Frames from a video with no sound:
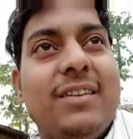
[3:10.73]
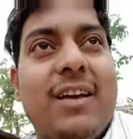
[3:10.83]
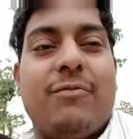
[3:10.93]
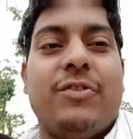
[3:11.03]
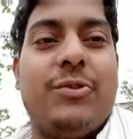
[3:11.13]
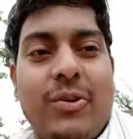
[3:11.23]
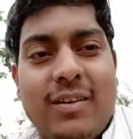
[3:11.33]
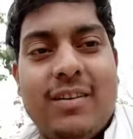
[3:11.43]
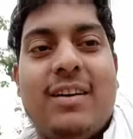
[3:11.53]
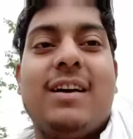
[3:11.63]
हैप्पी न्यू ईयर
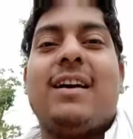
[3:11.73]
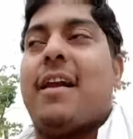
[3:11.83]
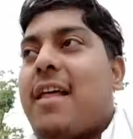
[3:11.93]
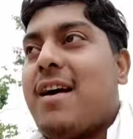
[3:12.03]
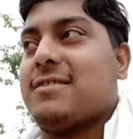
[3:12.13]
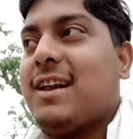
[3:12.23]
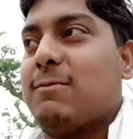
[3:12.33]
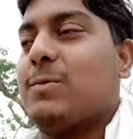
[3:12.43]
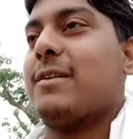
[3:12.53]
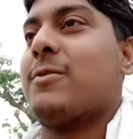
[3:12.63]
नया साल
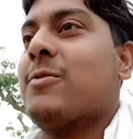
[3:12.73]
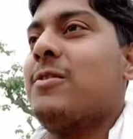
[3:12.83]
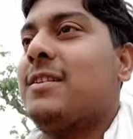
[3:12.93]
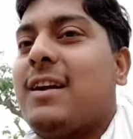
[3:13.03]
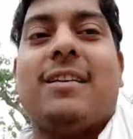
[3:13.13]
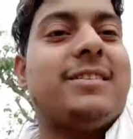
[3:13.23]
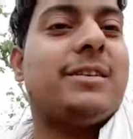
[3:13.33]
मुबारक हो ठंडी से